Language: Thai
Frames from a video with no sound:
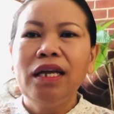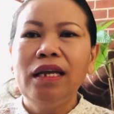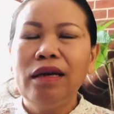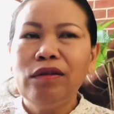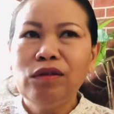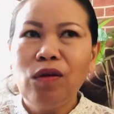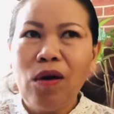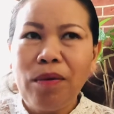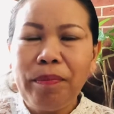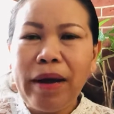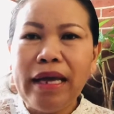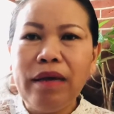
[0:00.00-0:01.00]
แล้วต่อ
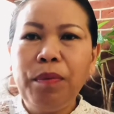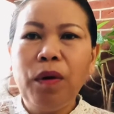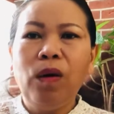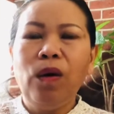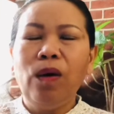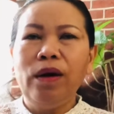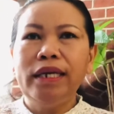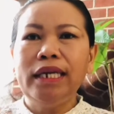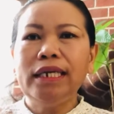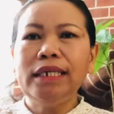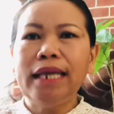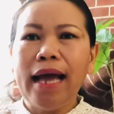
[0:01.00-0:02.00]
ไป พอ นิ
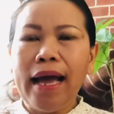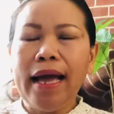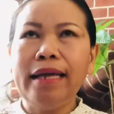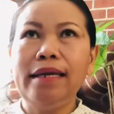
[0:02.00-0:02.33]
ก ได้